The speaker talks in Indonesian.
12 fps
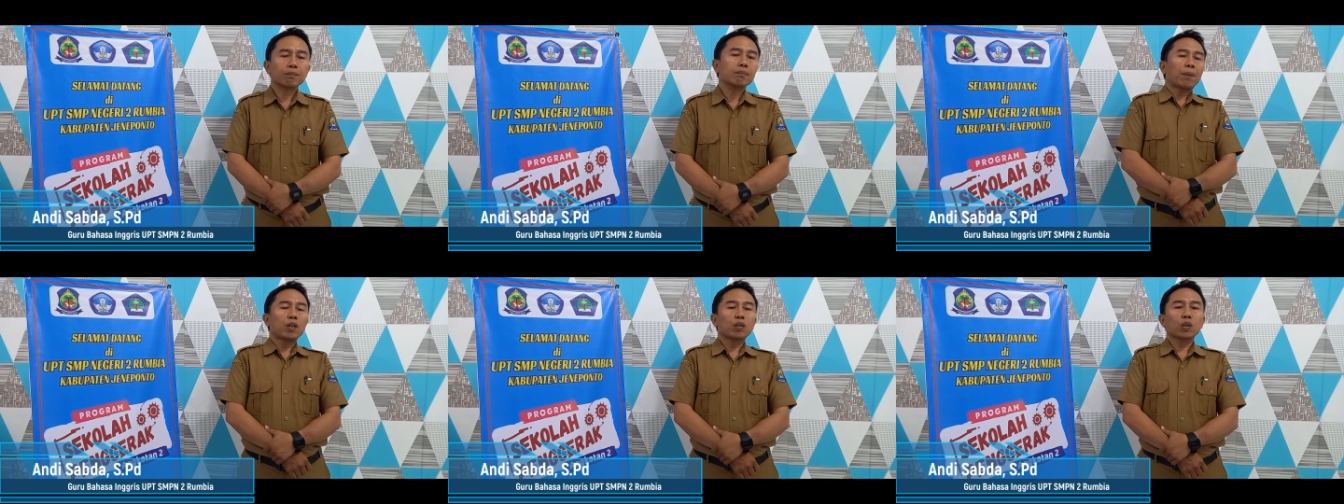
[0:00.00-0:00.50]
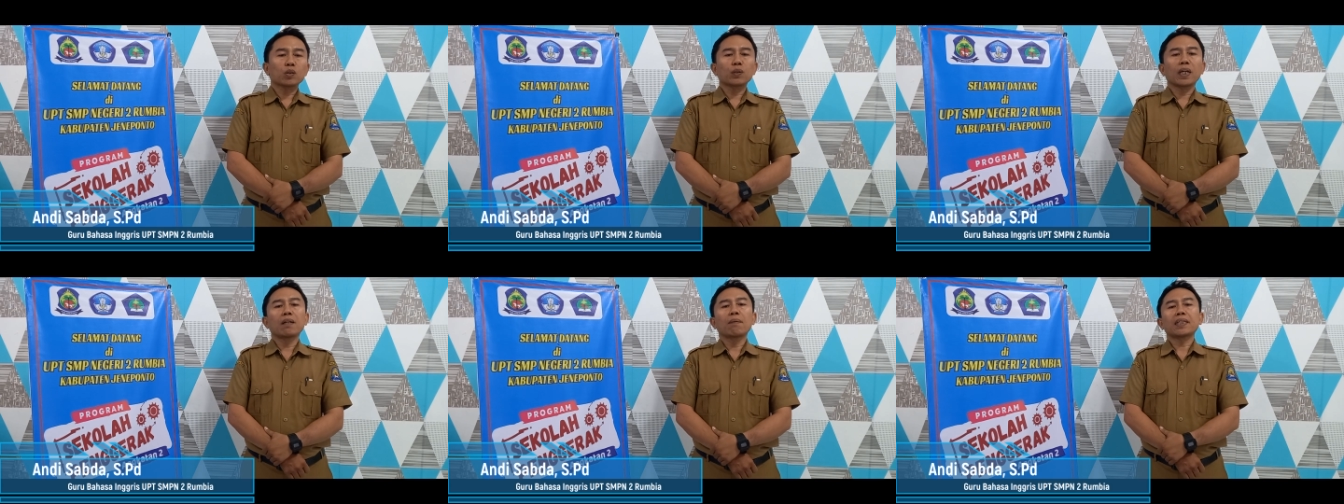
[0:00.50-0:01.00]
Pak Dr.
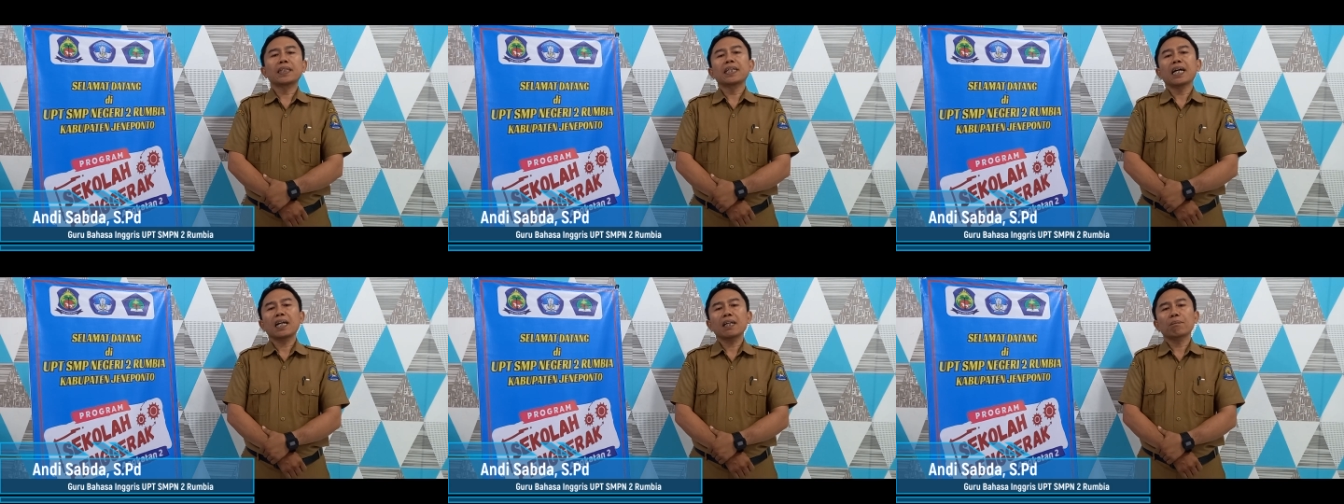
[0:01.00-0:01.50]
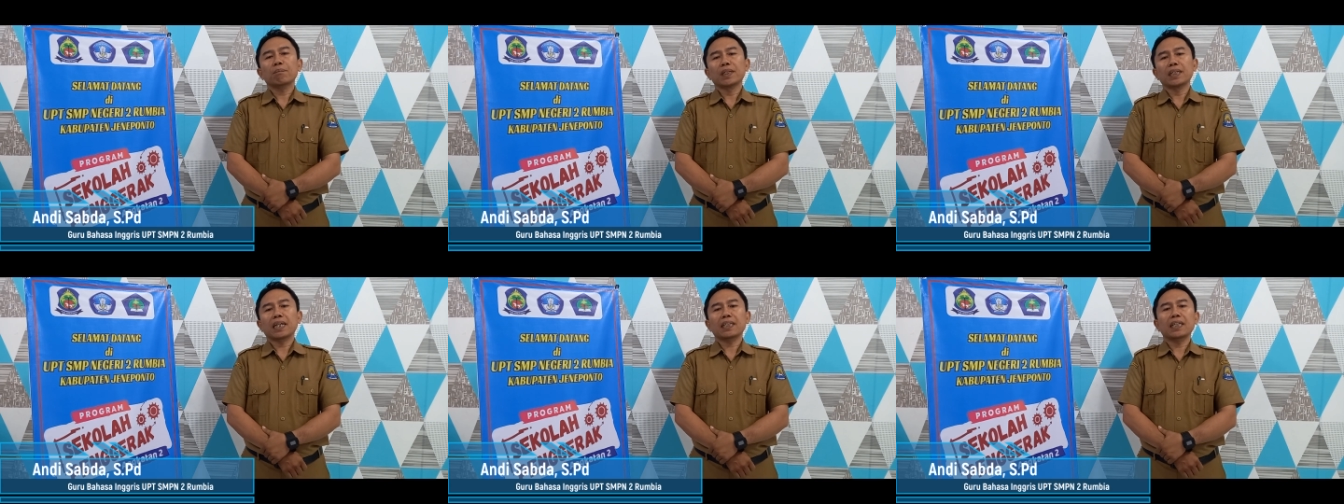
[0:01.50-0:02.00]
Suhaid Bahtiar
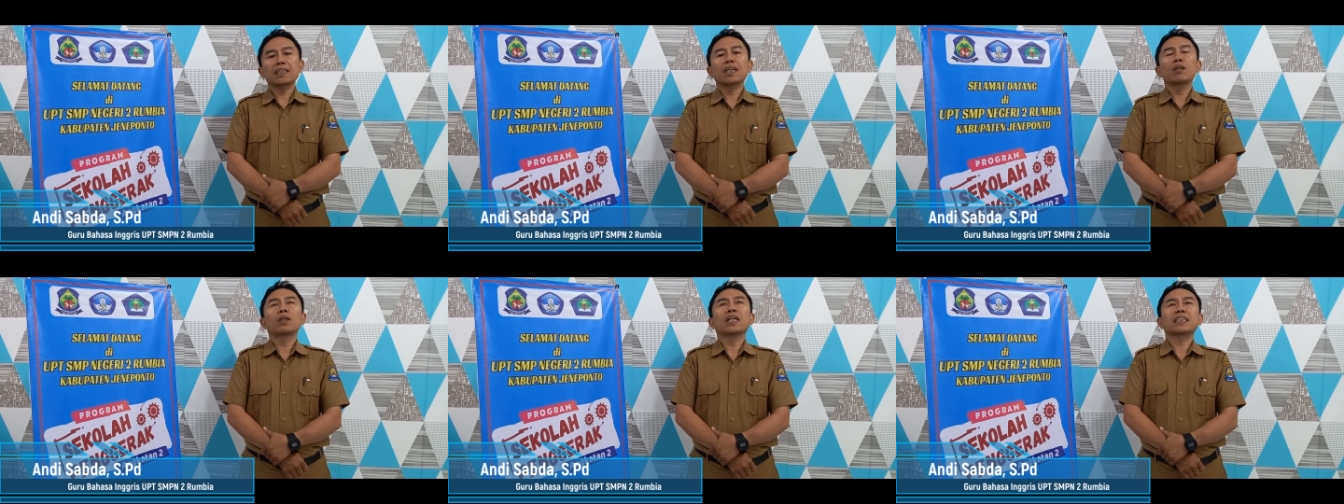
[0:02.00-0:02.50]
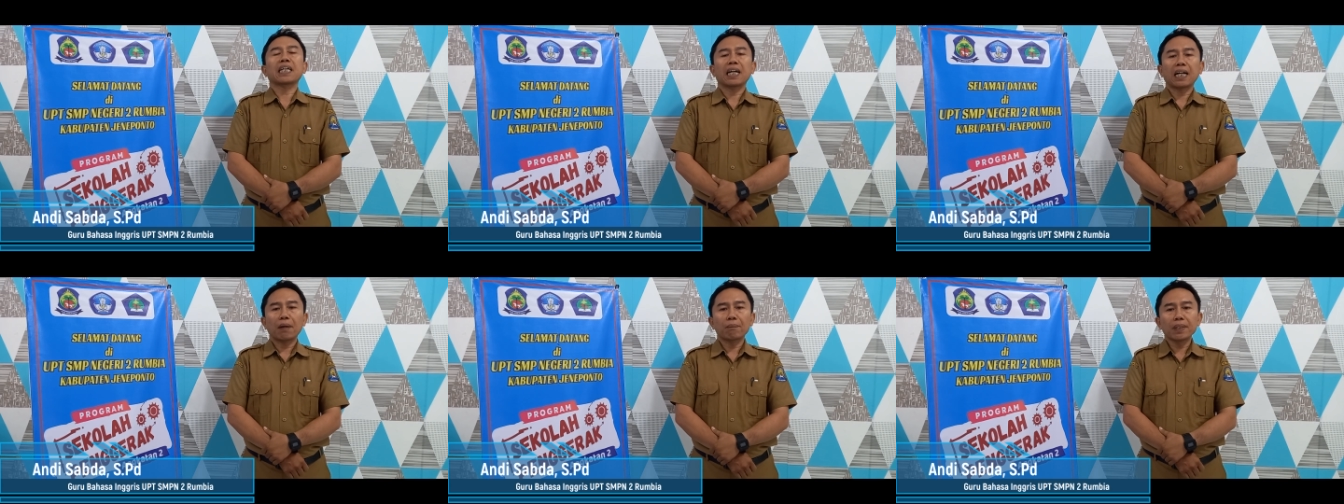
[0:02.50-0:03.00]
mendengarkan keluh kesah
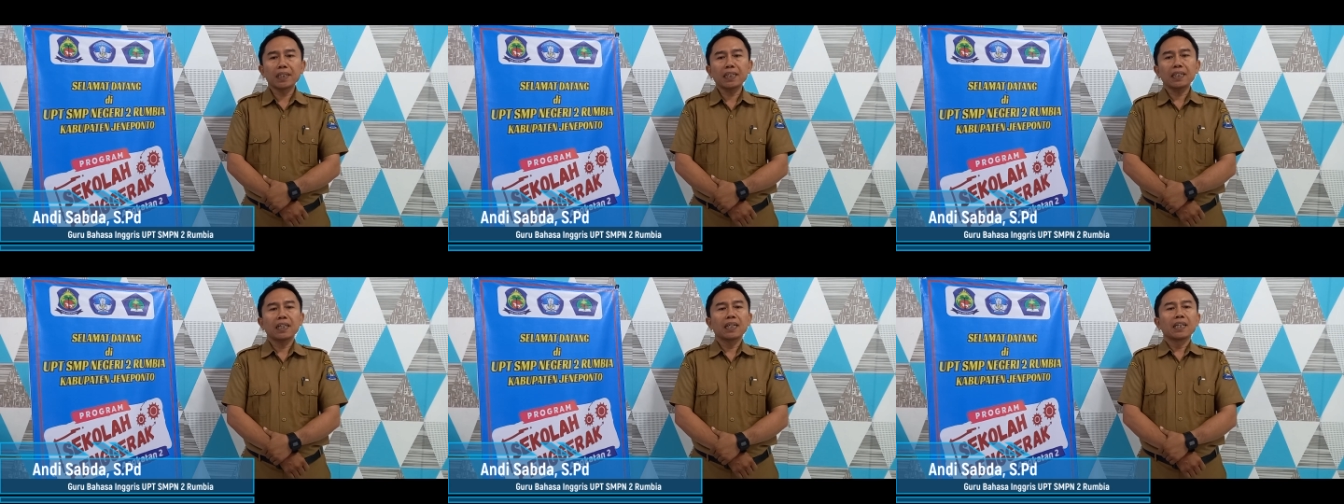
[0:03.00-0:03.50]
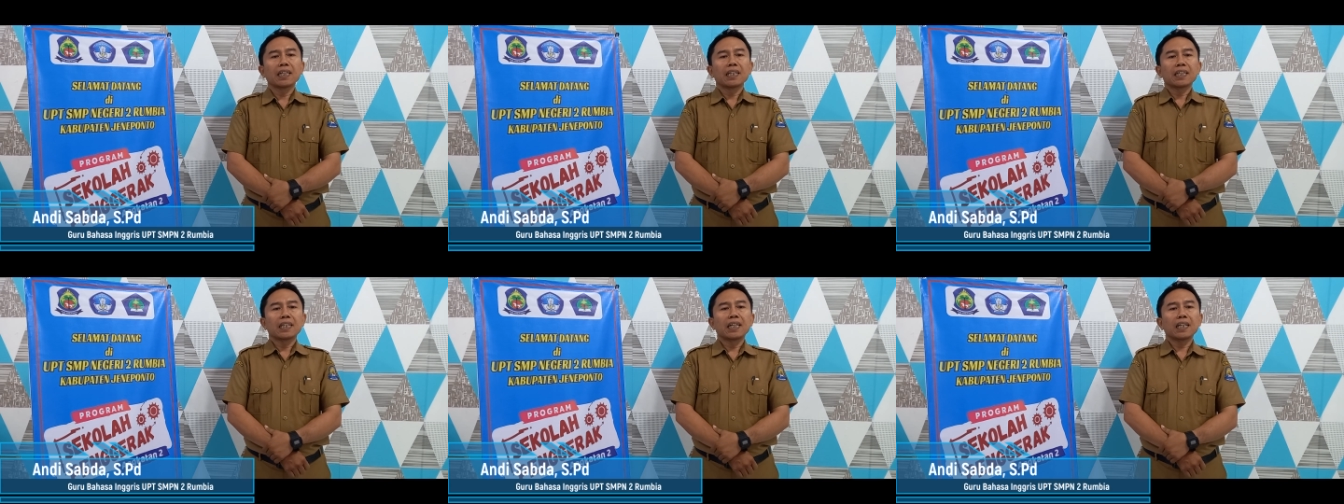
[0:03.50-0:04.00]
kami
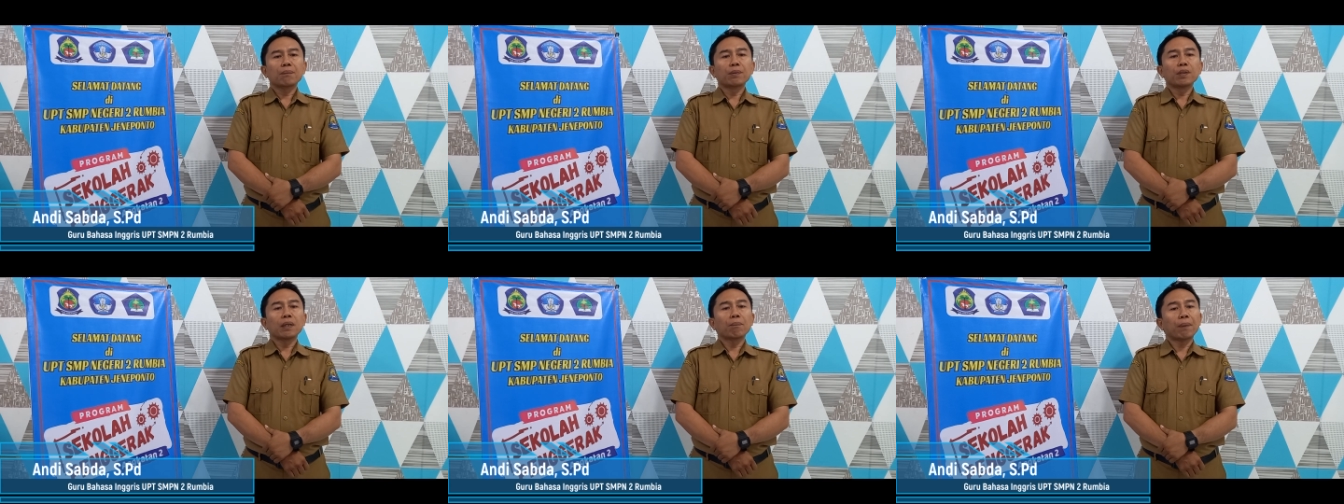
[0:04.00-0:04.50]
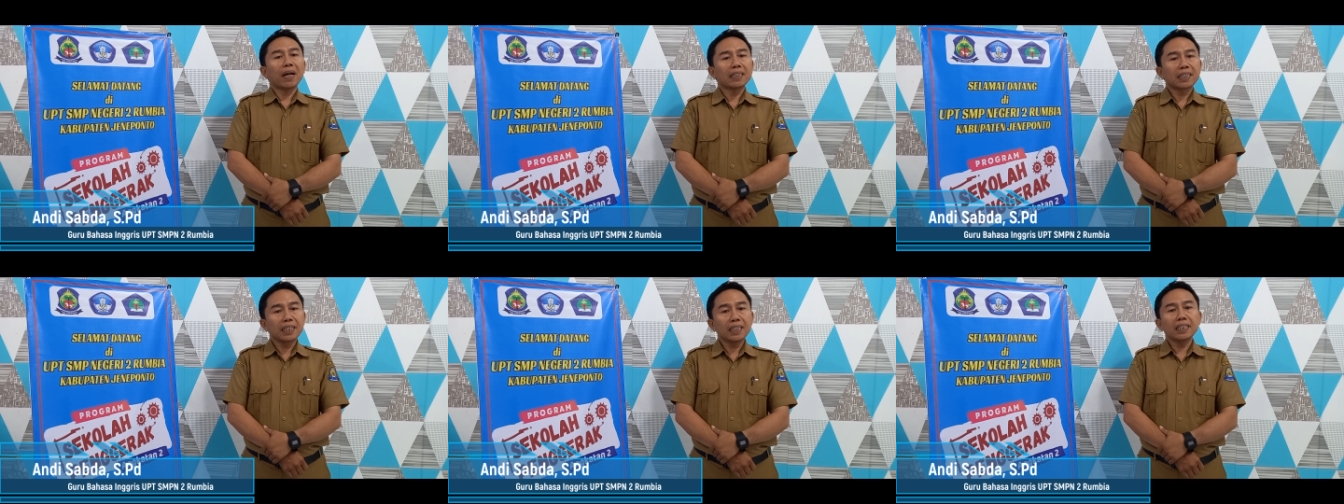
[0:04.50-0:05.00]
dengan penuh
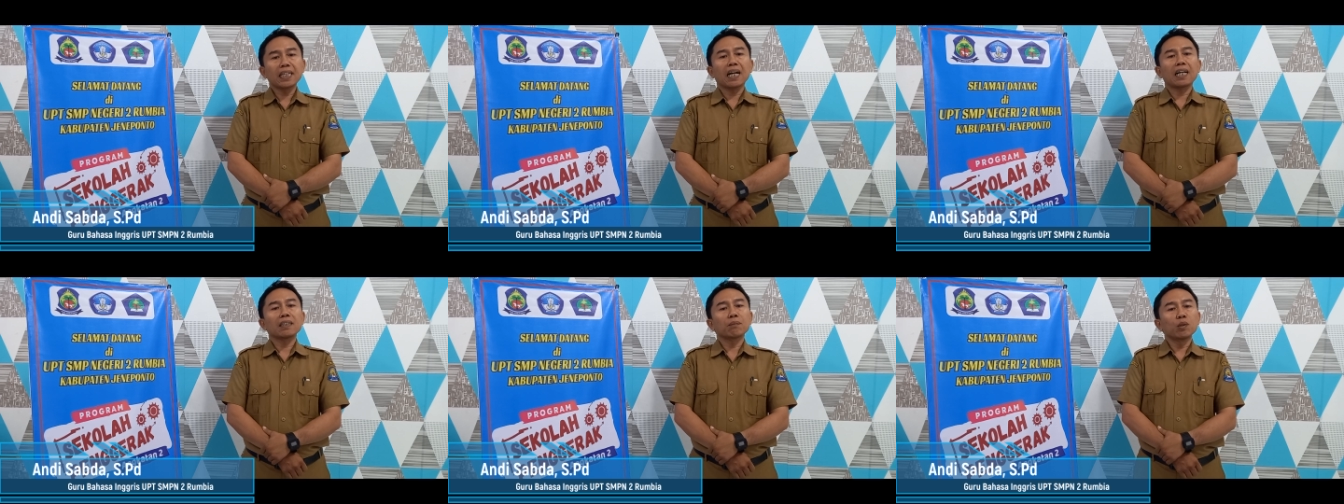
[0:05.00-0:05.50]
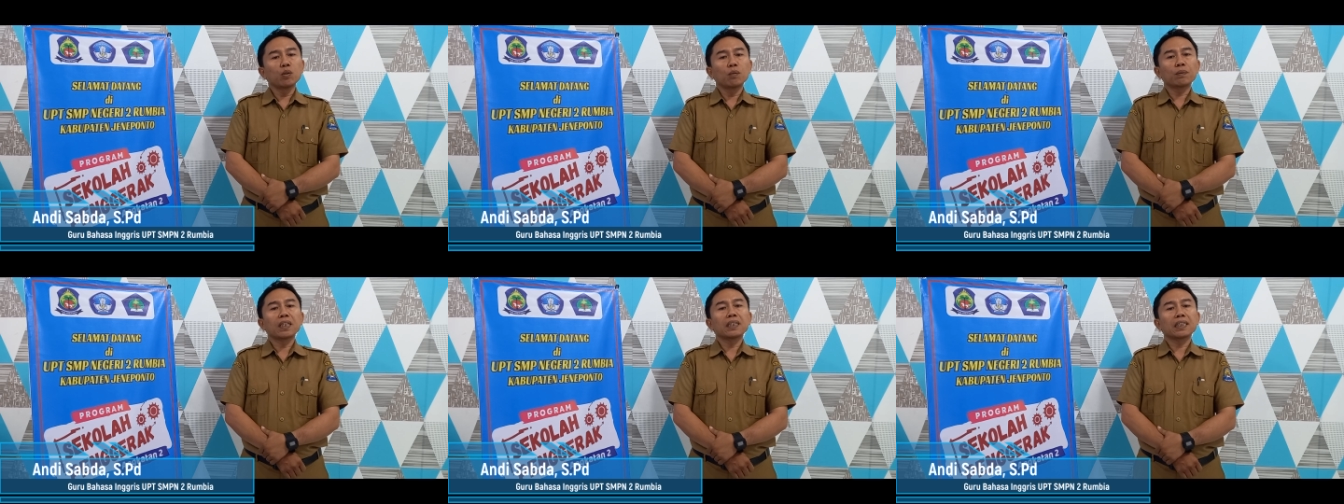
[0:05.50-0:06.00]
empati, tidak hanya
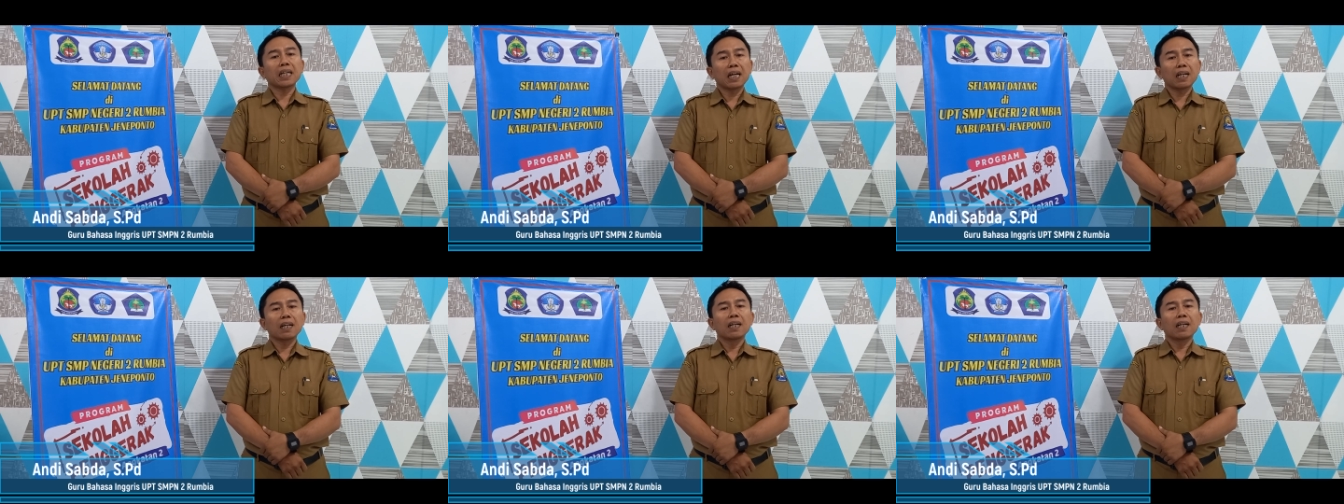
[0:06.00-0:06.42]
melulu tentang